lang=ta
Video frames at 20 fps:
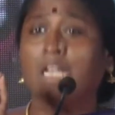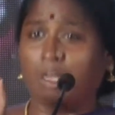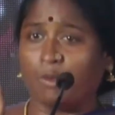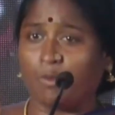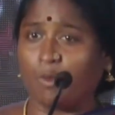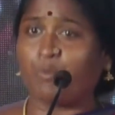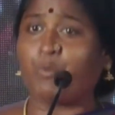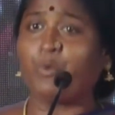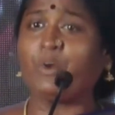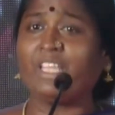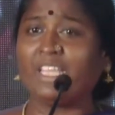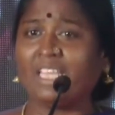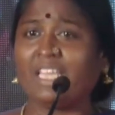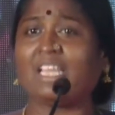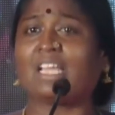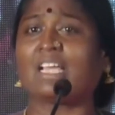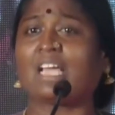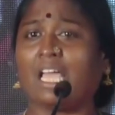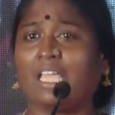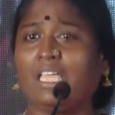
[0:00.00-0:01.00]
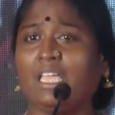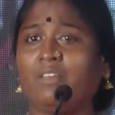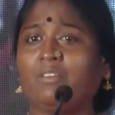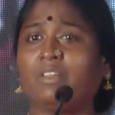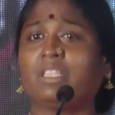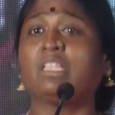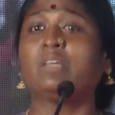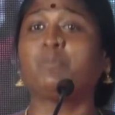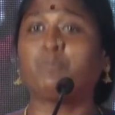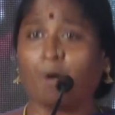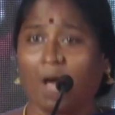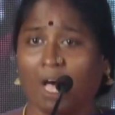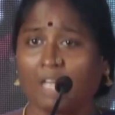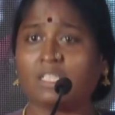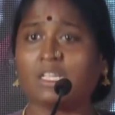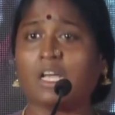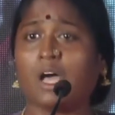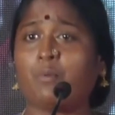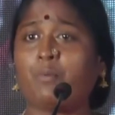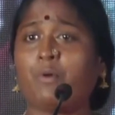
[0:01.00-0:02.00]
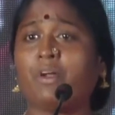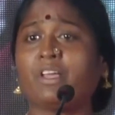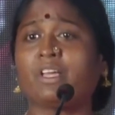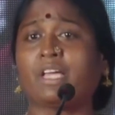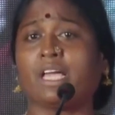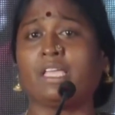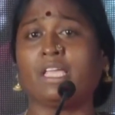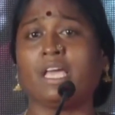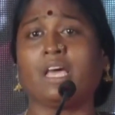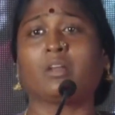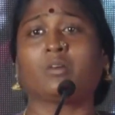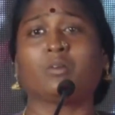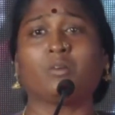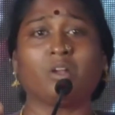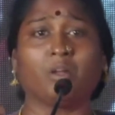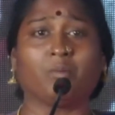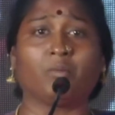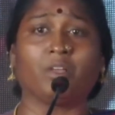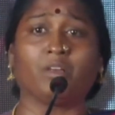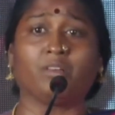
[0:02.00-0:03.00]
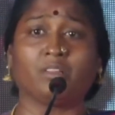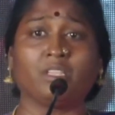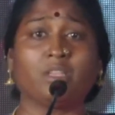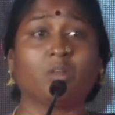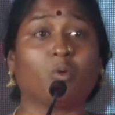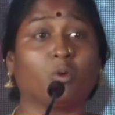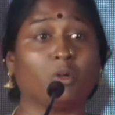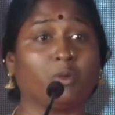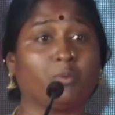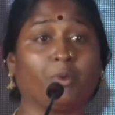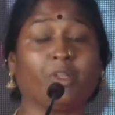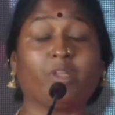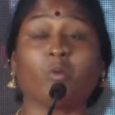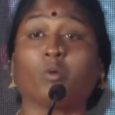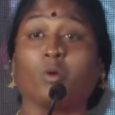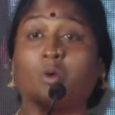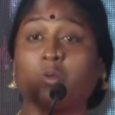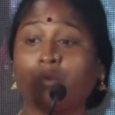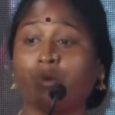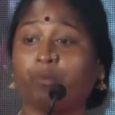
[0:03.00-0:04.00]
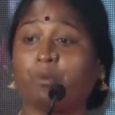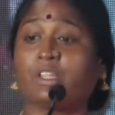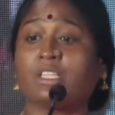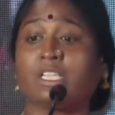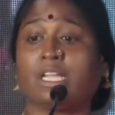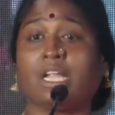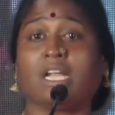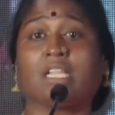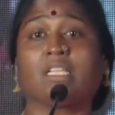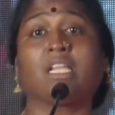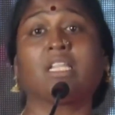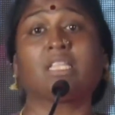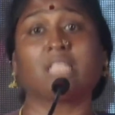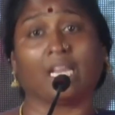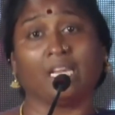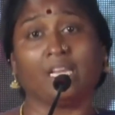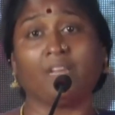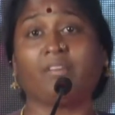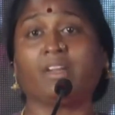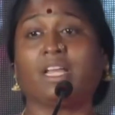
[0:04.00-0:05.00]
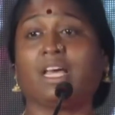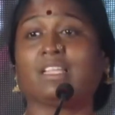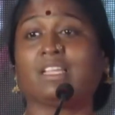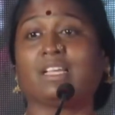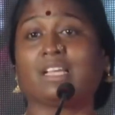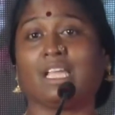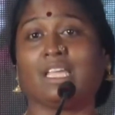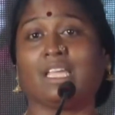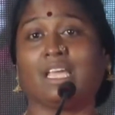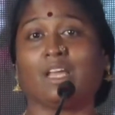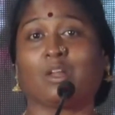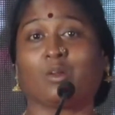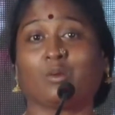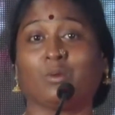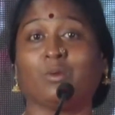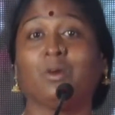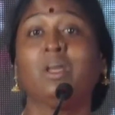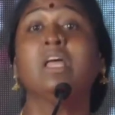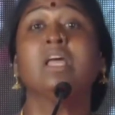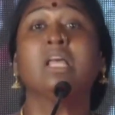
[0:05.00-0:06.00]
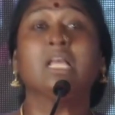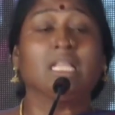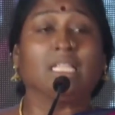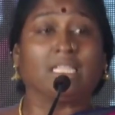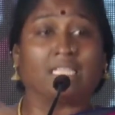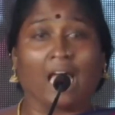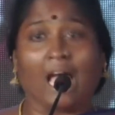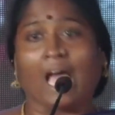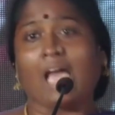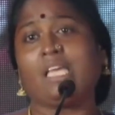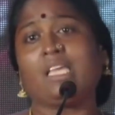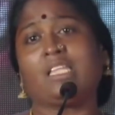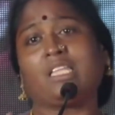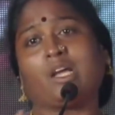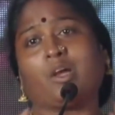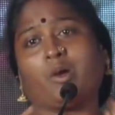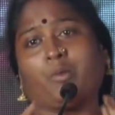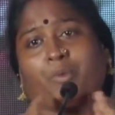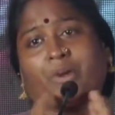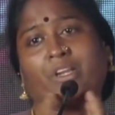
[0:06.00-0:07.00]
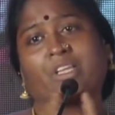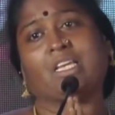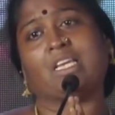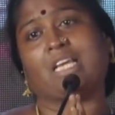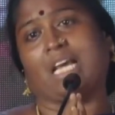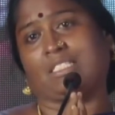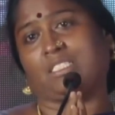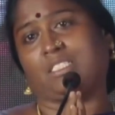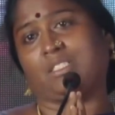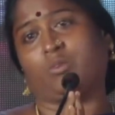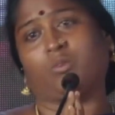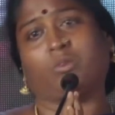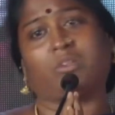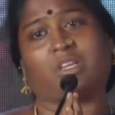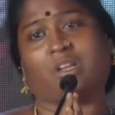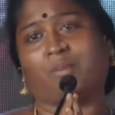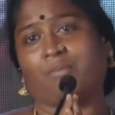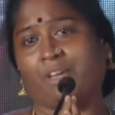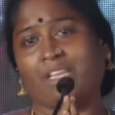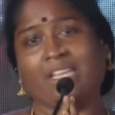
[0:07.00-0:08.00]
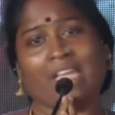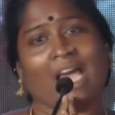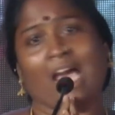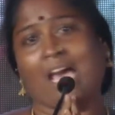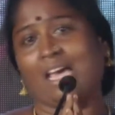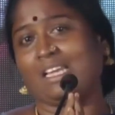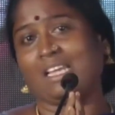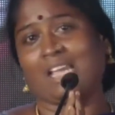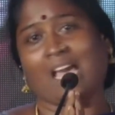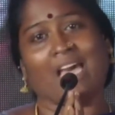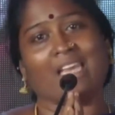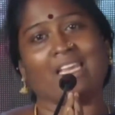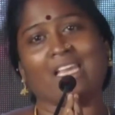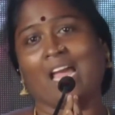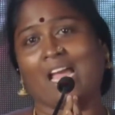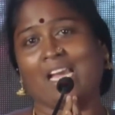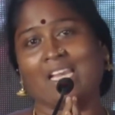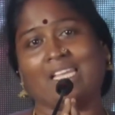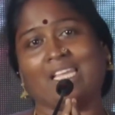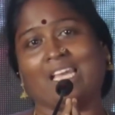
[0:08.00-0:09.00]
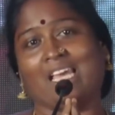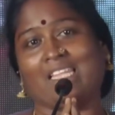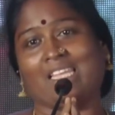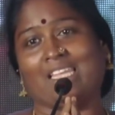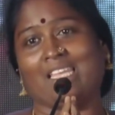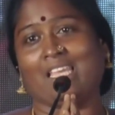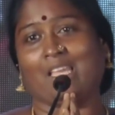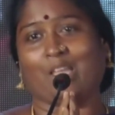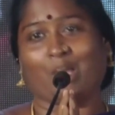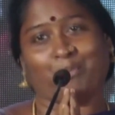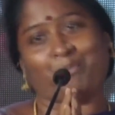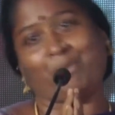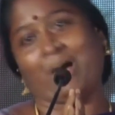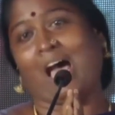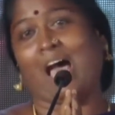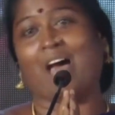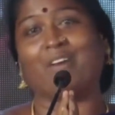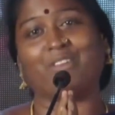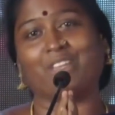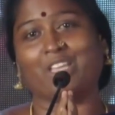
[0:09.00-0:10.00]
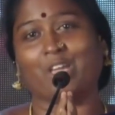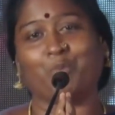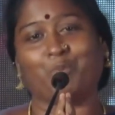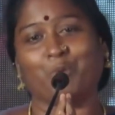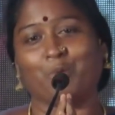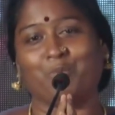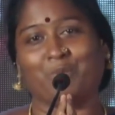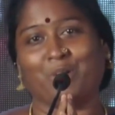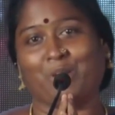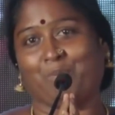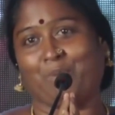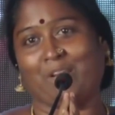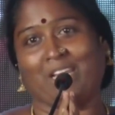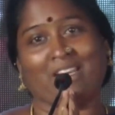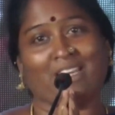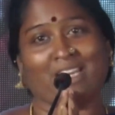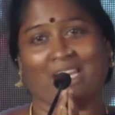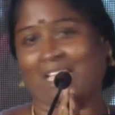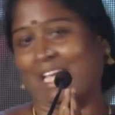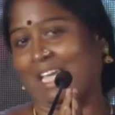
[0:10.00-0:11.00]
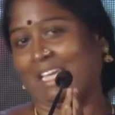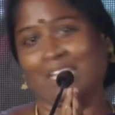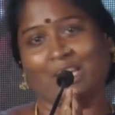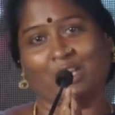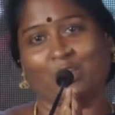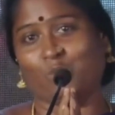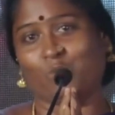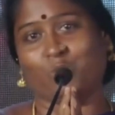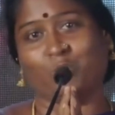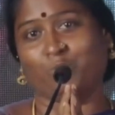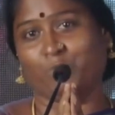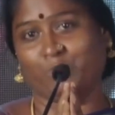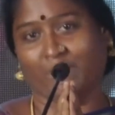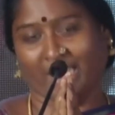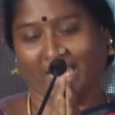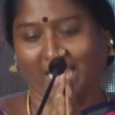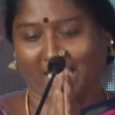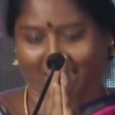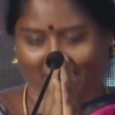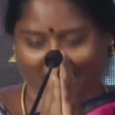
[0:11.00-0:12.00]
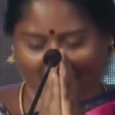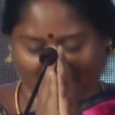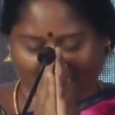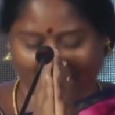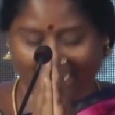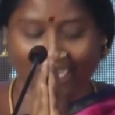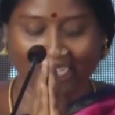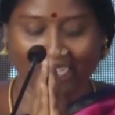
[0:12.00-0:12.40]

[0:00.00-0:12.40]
நம்ம பிடிக்கிற கை வந்து பாதுகாப்பான கையாக இருக்கும் நம்மளை வந்து கொண்டு போய் கொடுமைப்படுத்துகிற இடத்துல தள்ளி விடாத கையாக இருக்கணும் தாய் தகப்பனுக்கு கஷ்டம் கொடுக்குற மாதிரி யாரையும் யாரையும் அடிக்காதையே அப்போ ஆவையா பொம்பளை பிள்ளைகள் நான் கையெடுத்து கும்பிட்டு கேட்டுக்கிறேன்